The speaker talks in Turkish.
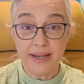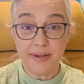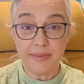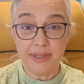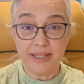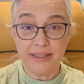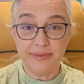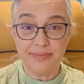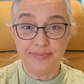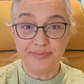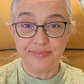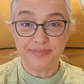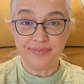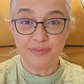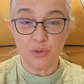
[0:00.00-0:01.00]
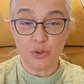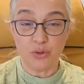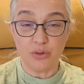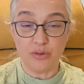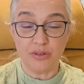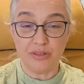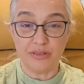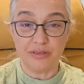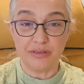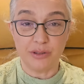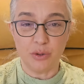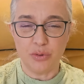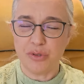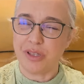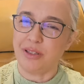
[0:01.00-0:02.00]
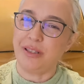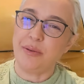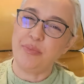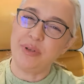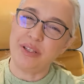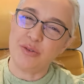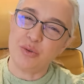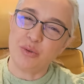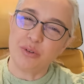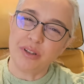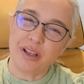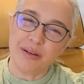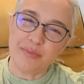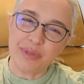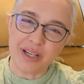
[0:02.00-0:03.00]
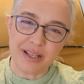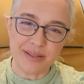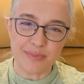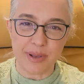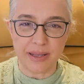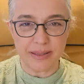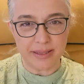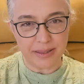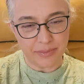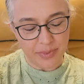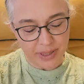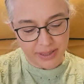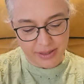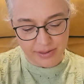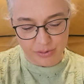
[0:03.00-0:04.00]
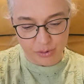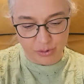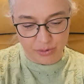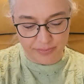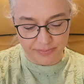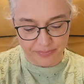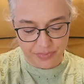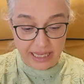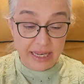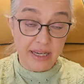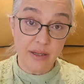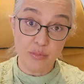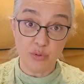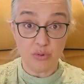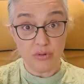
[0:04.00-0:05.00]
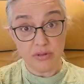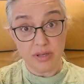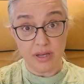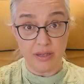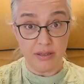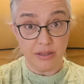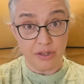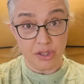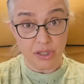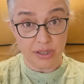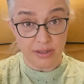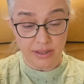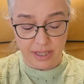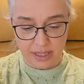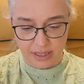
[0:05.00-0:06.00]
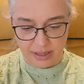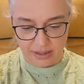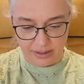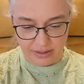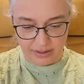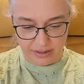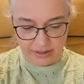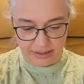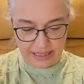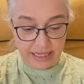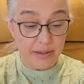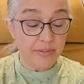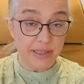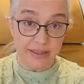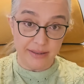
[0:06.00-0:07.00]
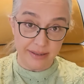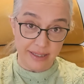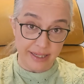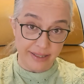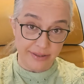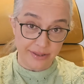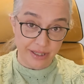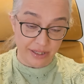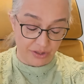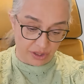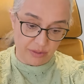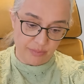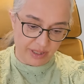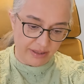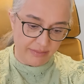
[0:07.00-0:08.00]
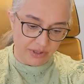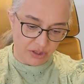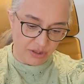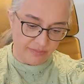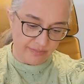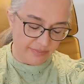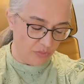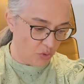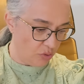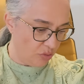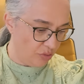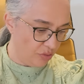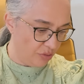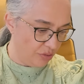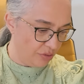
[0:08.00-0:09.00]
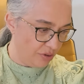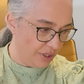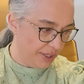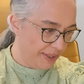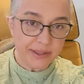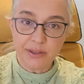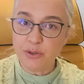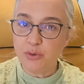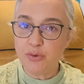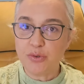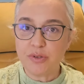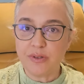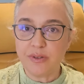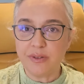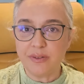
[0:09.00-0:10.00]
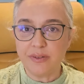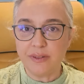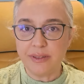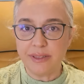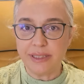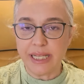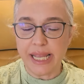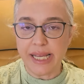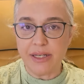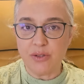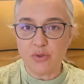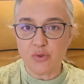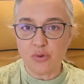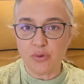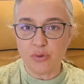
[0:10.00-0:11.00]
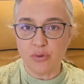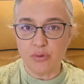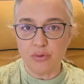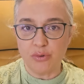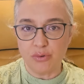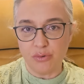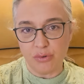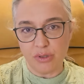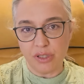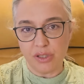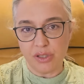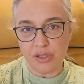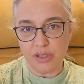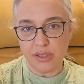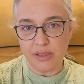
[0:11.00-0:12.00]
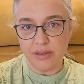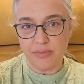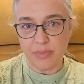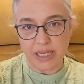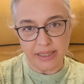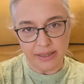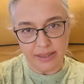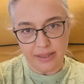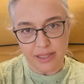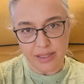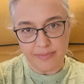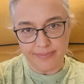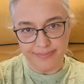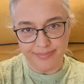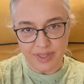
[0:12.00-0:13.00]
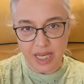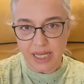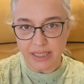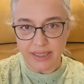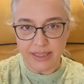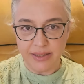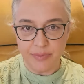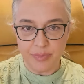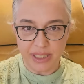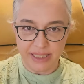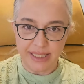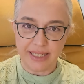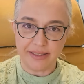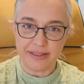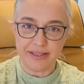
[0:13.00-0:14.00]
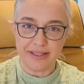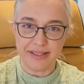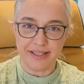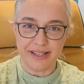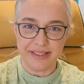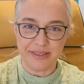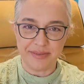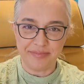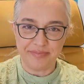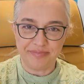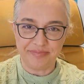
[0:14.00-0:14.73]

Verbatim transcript: Merhaba. Bugün lohusa depresyonundan biraz bahsetmek istiyorum. Gene bu senin işin değil e, diyebilirler ancak benim işim çünkü e, lohusanın en çok görüştüğü kişi bendenizim yani pediatristler.